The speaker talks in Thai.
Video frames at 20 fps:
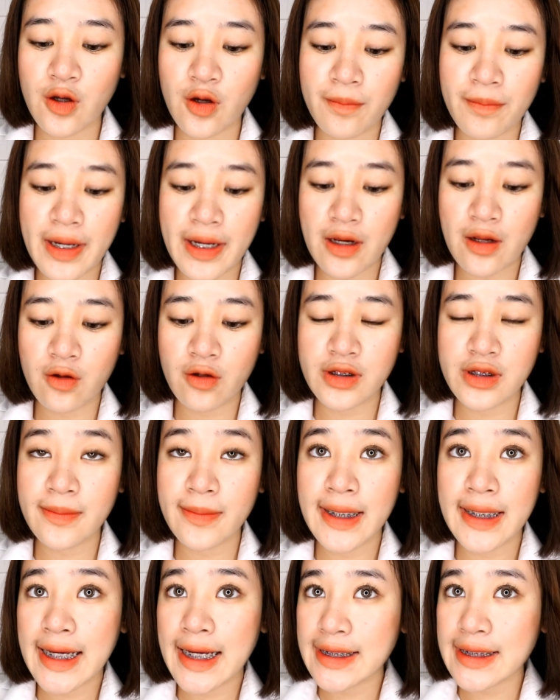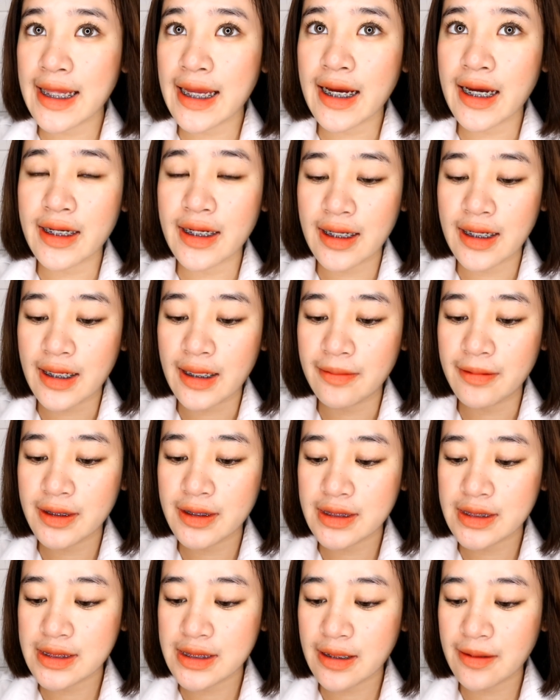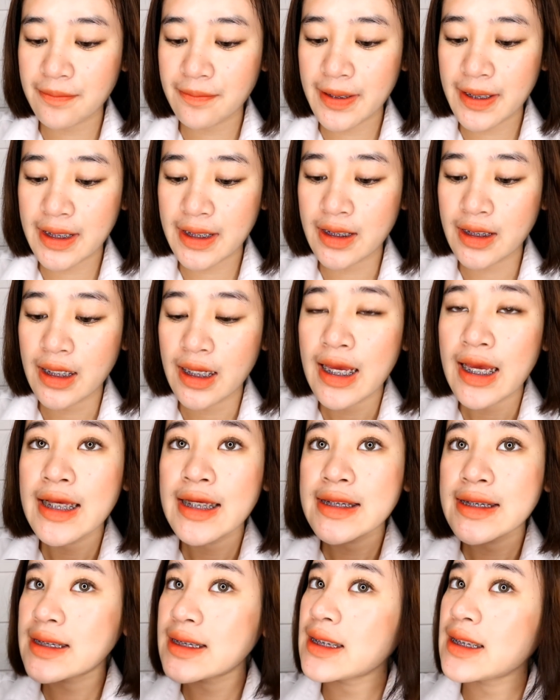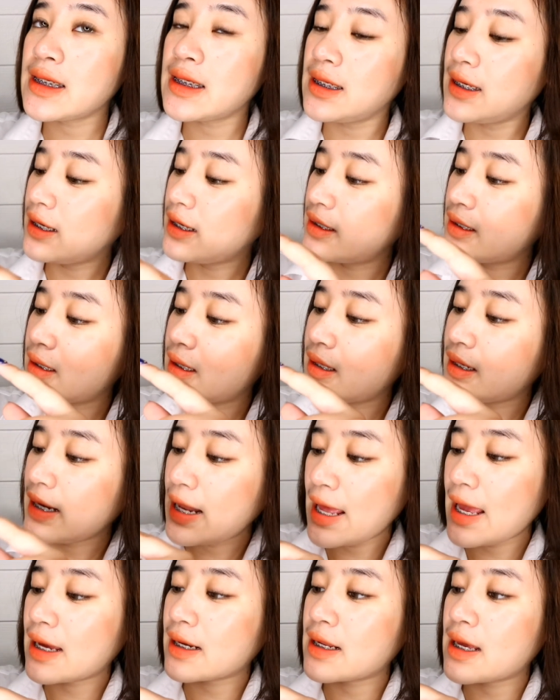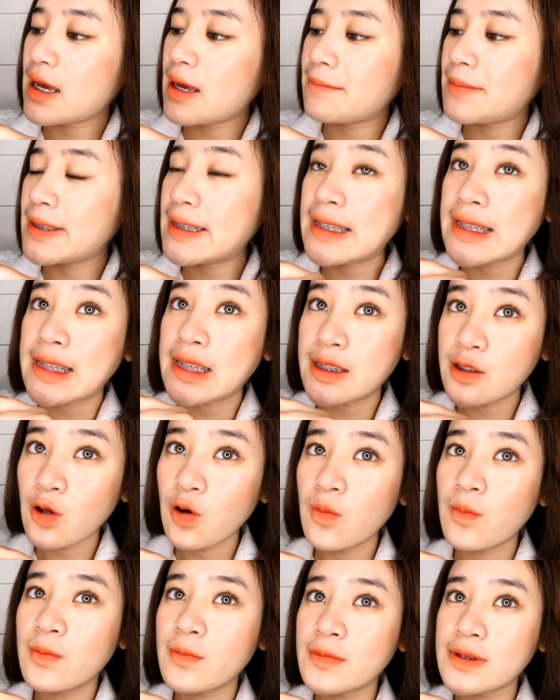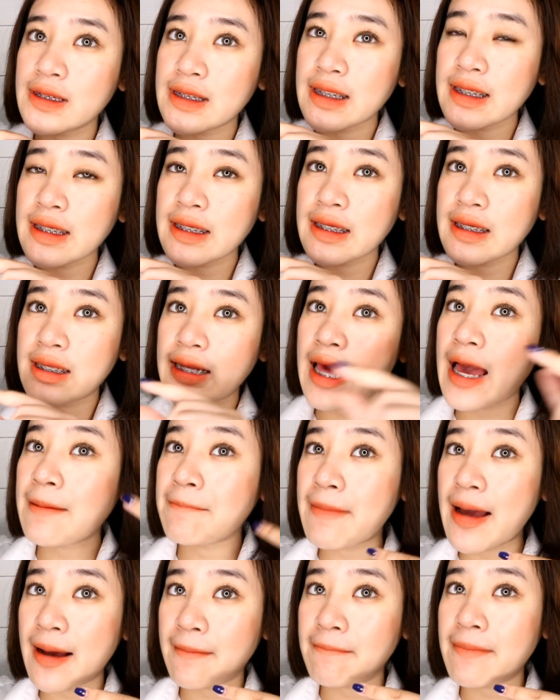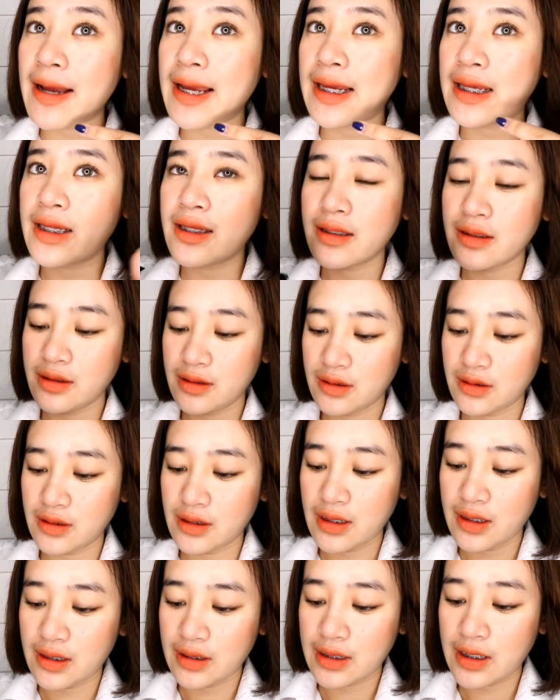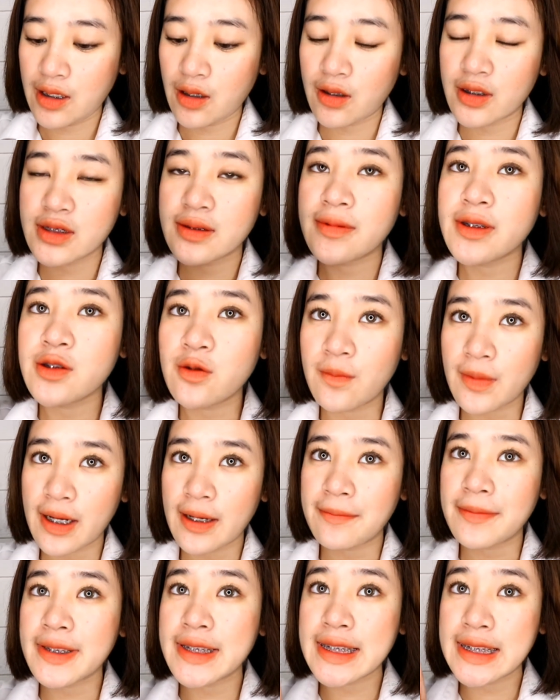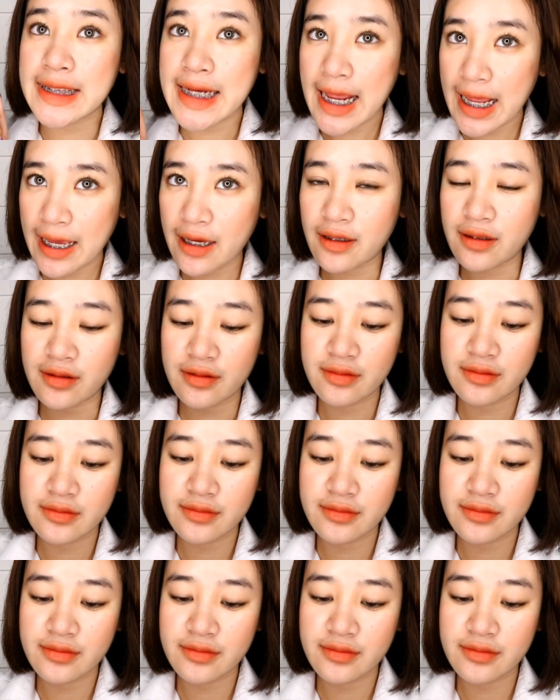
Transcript: ต่อไปเราก็จะมาทาตากันนะคะ พี่จะใช้เป็นสีแรกนะคะ เป็นสีส้มที่ทาปากไป แล้วเราก็จะผสมกับสีแดง